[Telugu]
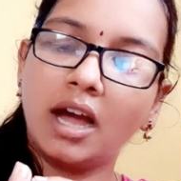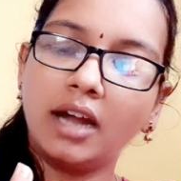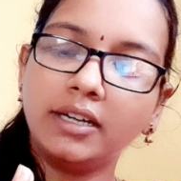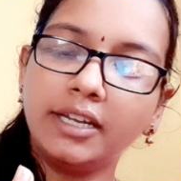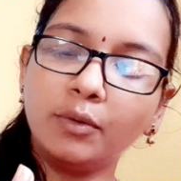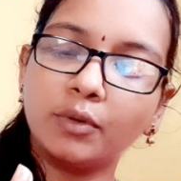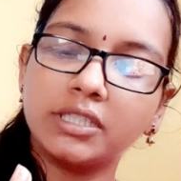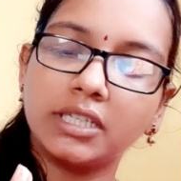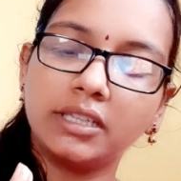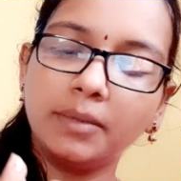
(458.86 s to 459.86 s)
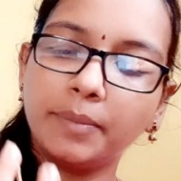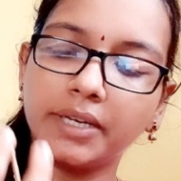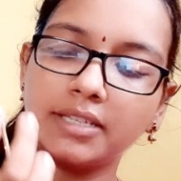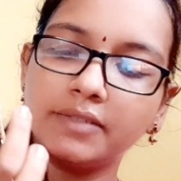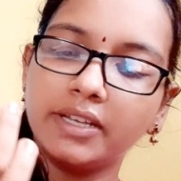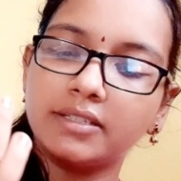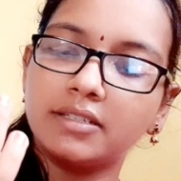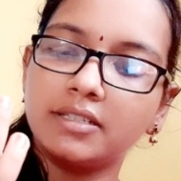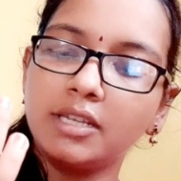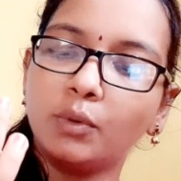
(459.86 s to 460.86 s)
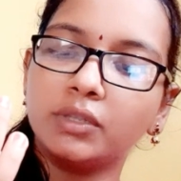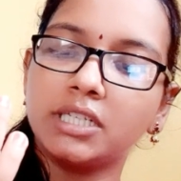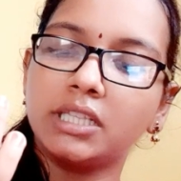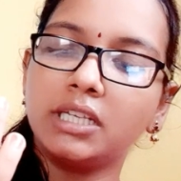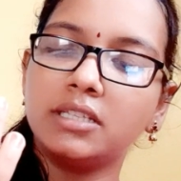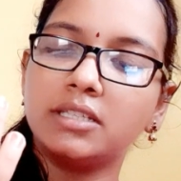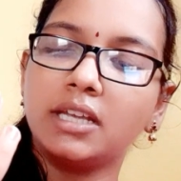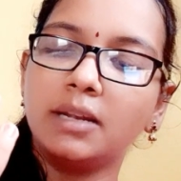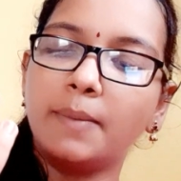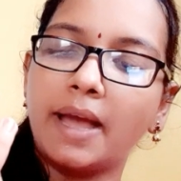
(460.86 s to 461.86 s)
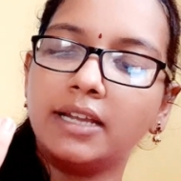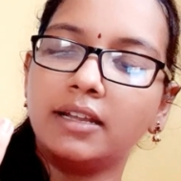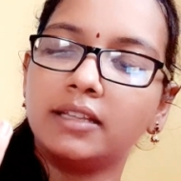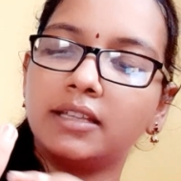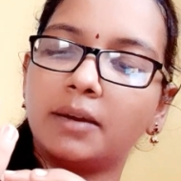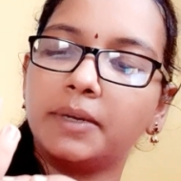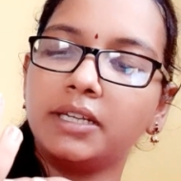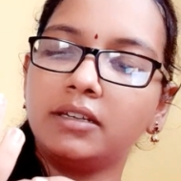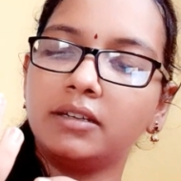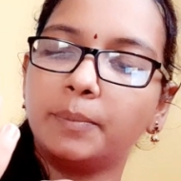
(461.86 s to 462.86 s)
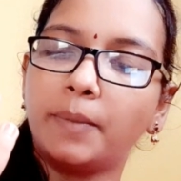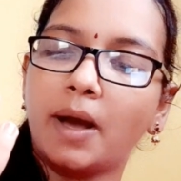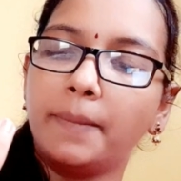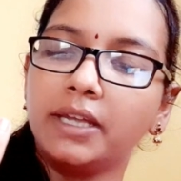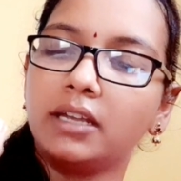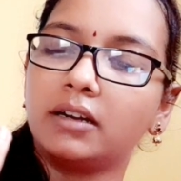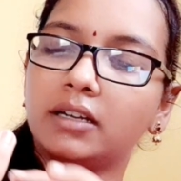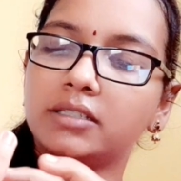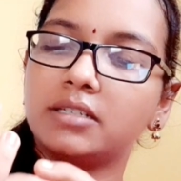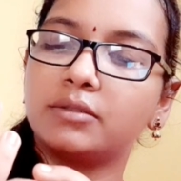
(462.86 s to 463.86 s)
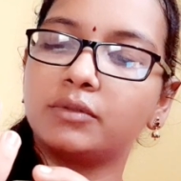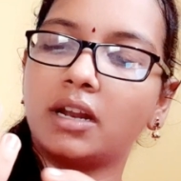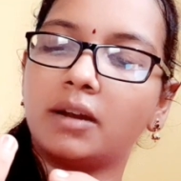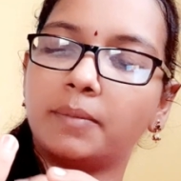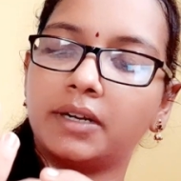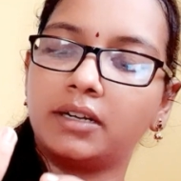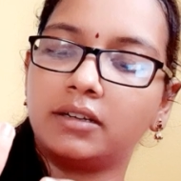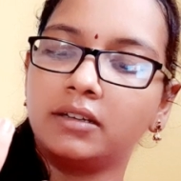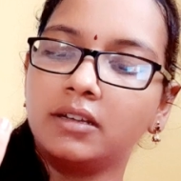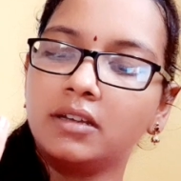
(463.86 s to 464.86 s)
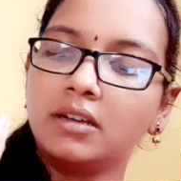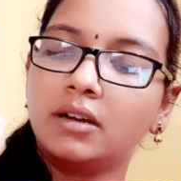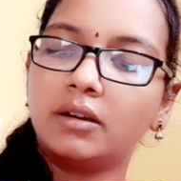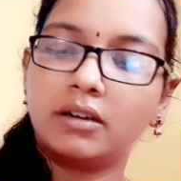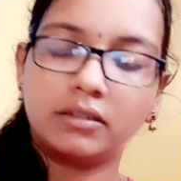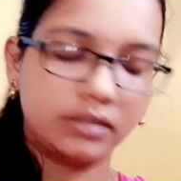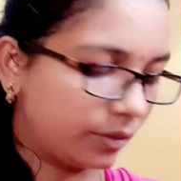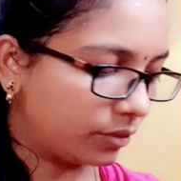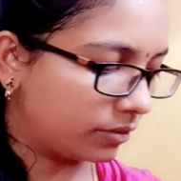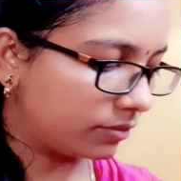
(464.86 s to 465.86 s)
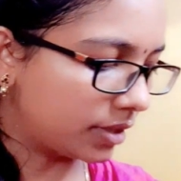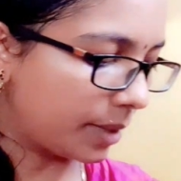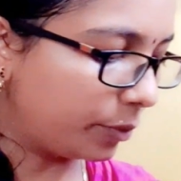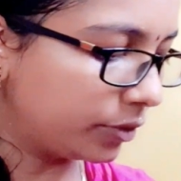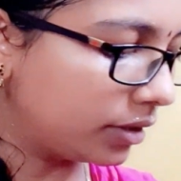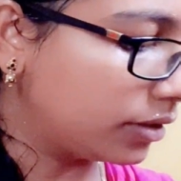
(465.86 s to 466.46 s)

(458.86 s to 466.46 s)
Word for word: అంటే ఒక చేతికి బ్రేస్ వేసేసి ఒక చేతికి సింగిల్ బ్యాంగిల్ వేద్దామని పాపకి అట్లా చేస్తున్నాను అనమాట అంటే సరిపోతుంది